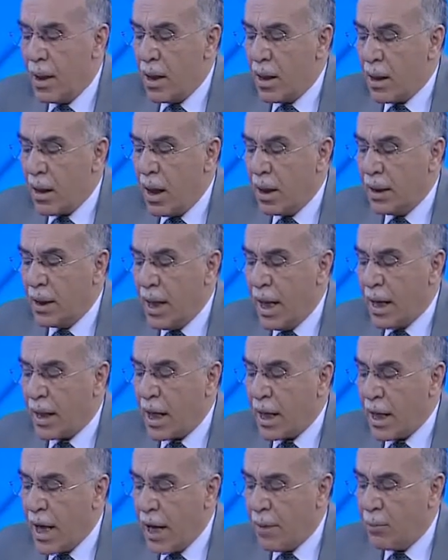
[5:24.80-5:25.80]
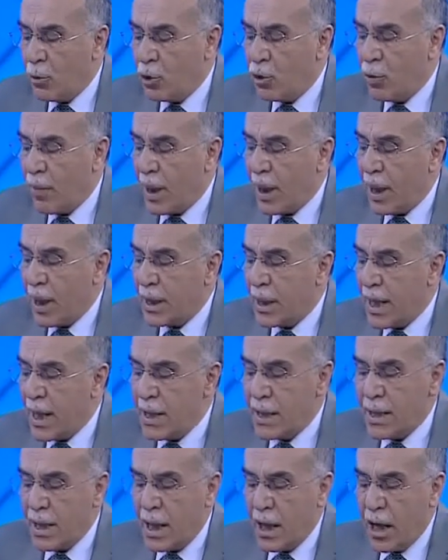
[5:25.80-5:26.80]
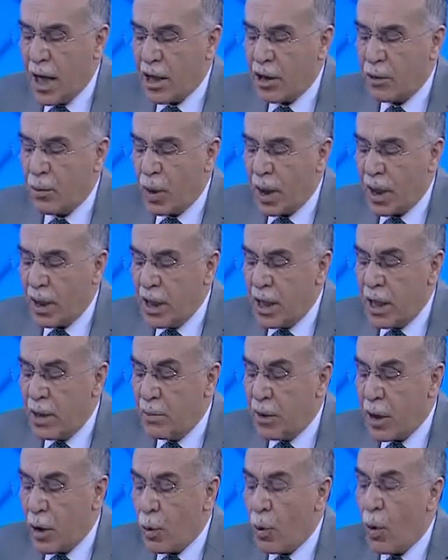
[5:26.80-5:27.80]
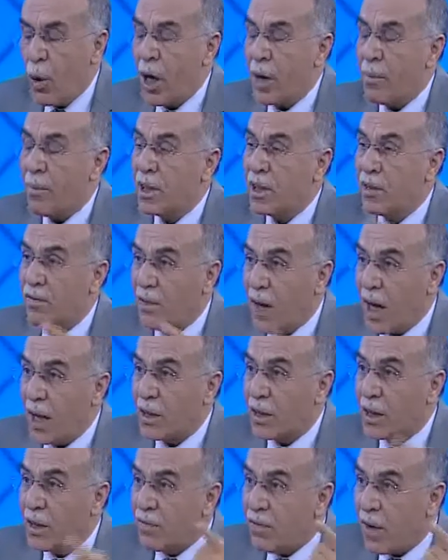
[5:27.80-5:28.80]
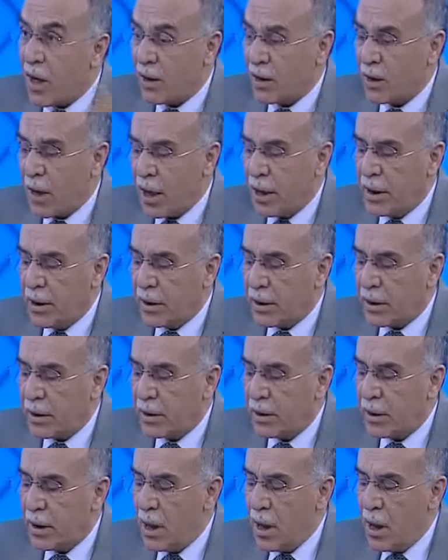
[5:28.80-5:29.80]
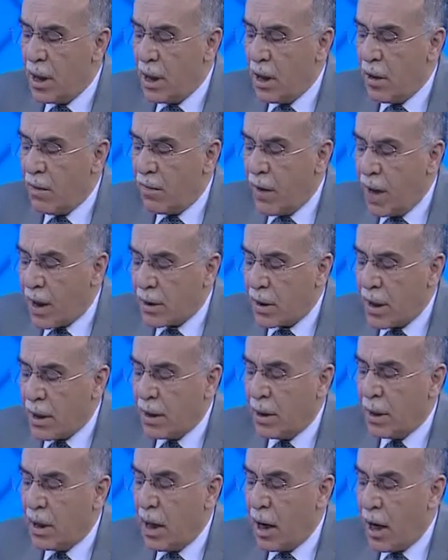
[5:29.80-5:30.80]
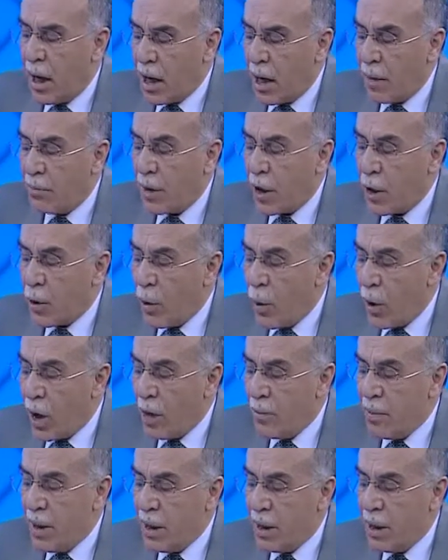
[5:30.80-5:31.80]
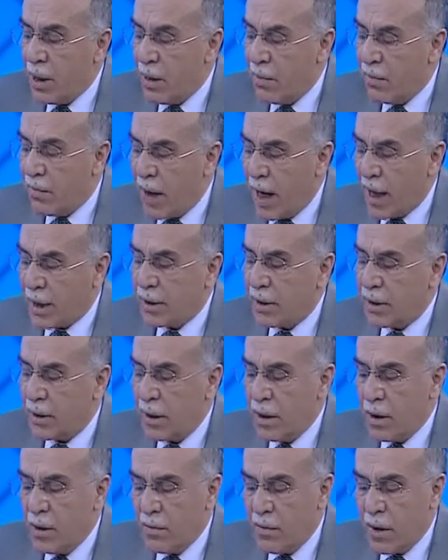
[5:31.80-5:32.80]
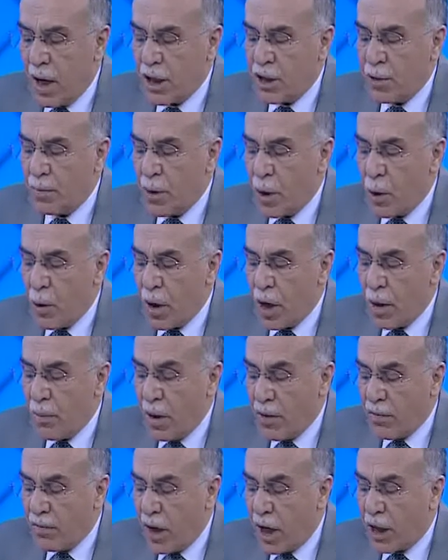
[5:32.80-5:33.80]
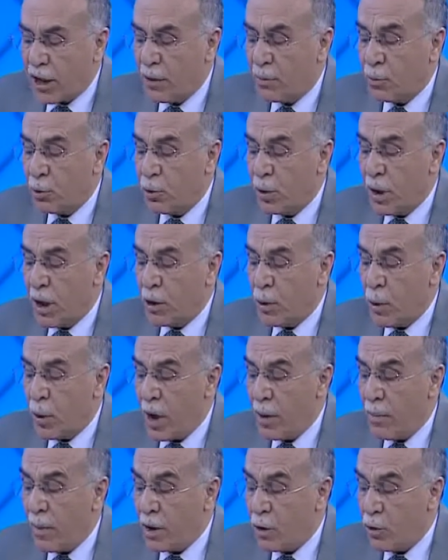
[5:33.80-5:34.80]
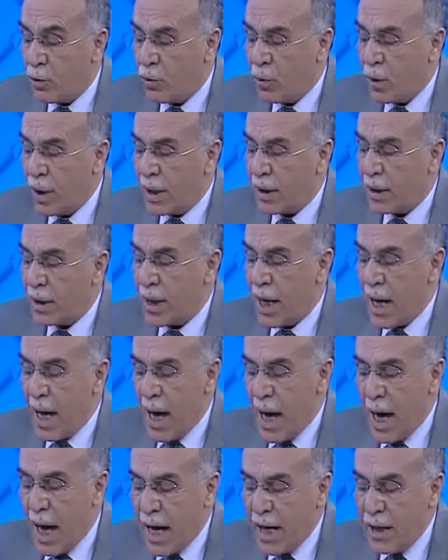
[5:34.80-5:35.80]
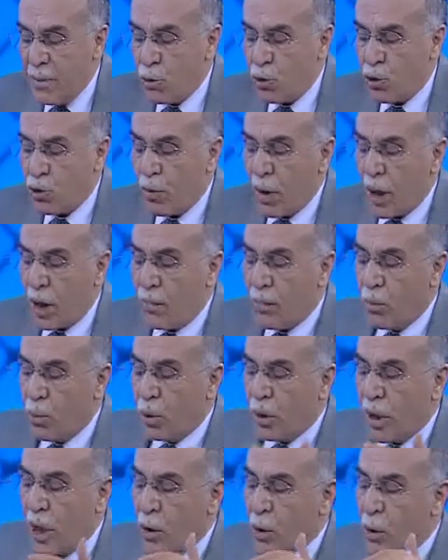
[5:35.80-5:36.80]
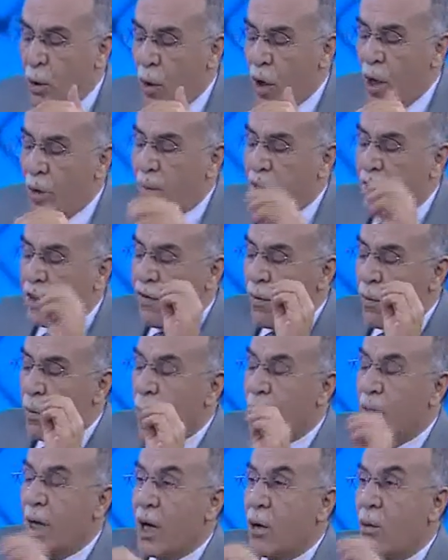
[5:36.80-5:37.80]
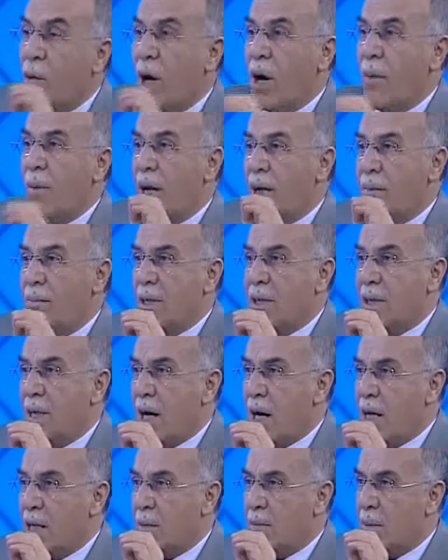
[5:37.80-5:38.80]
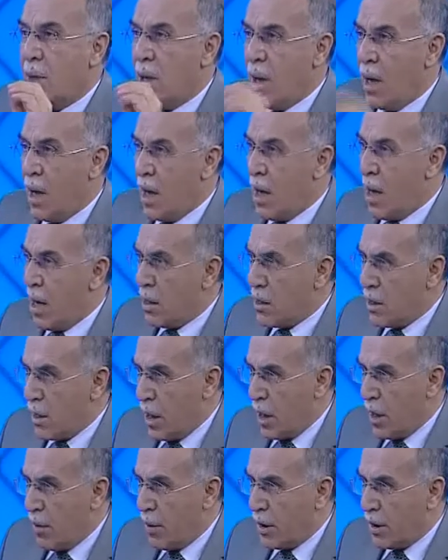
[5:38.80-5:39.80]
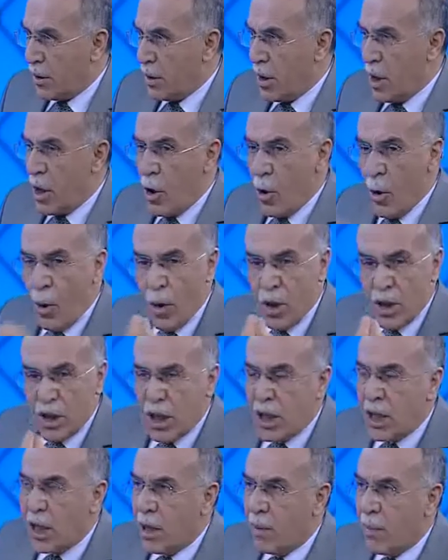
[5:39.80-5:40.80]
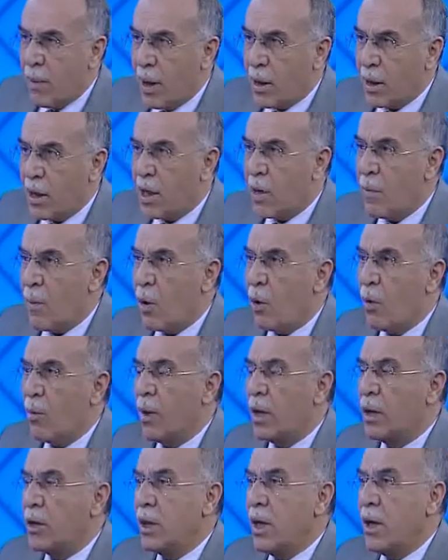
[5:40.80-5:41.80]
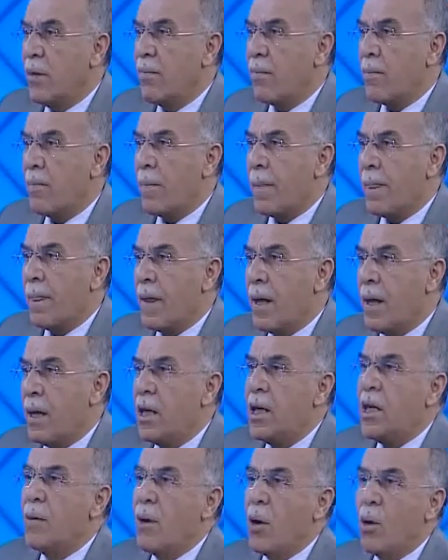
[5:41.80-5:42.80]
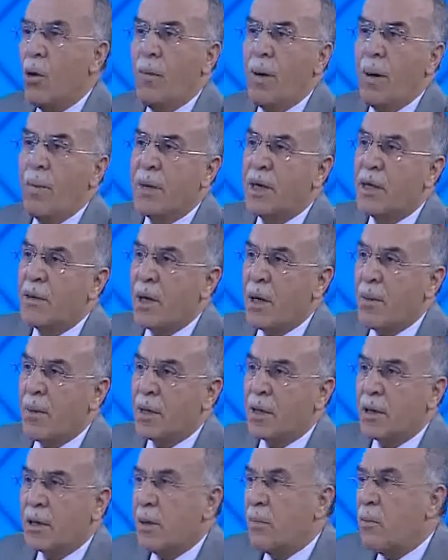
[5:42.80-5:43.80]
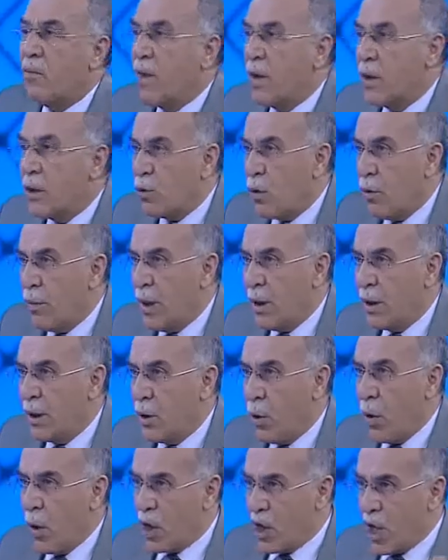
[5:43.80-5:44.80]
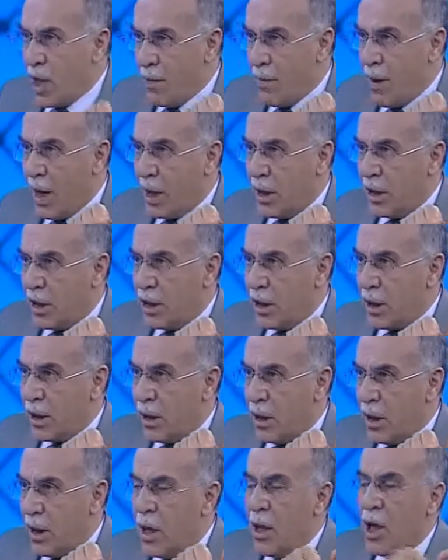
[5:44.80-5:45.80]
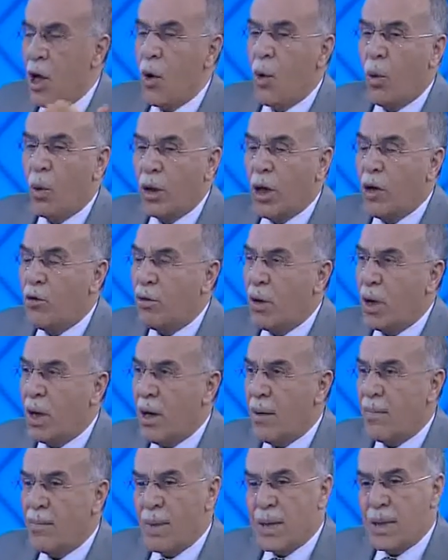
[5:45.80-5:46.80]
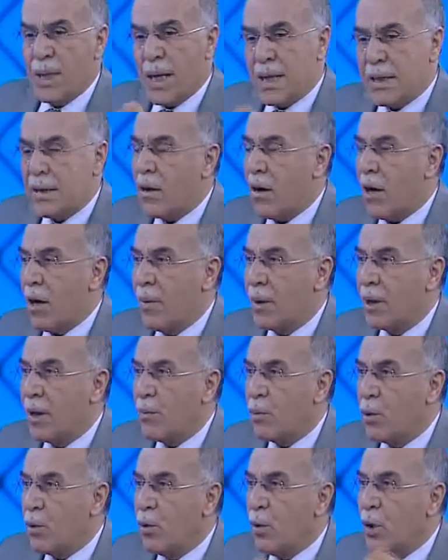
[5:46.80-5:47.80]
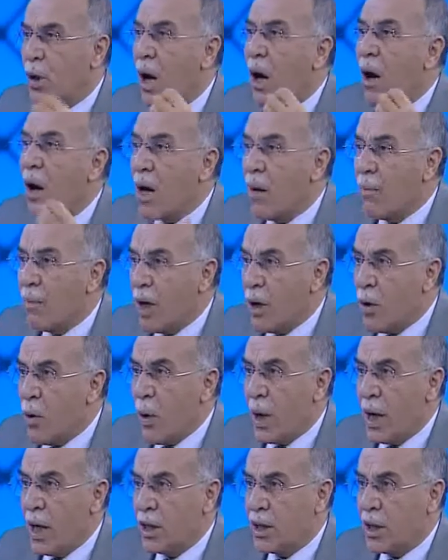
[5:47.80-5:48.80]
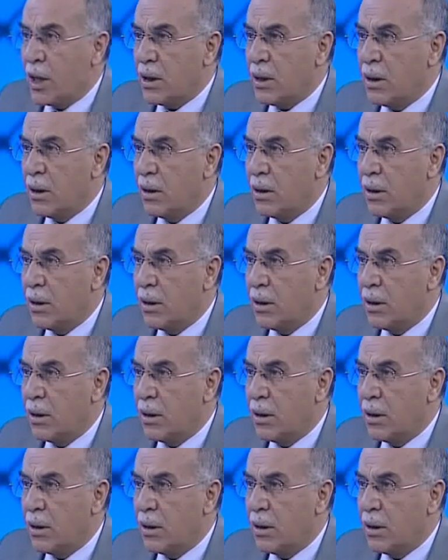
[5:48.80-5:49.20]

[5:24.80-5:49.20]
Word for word: Kadın erkek her Müslümana kendisine lazım olan ilimleri öğrenmesi farzdır, farzı ayındır. Farzları, haramları öğrenmek farz. Vacipleri öğrenmek vacip, sünneti öğrenmek sünnettir. Her Müslümanın bunları öğrenmesi ve bunlara göre amel etmesi lazım. Ha sıralamayız. Önce iman, iman olmayınca İman olmayan miksere baskısa bir faydası olmaz ki. Önce iman edecek. Ondan sonra mesela sıralamada buyuruyor ki haramları öğrenecek.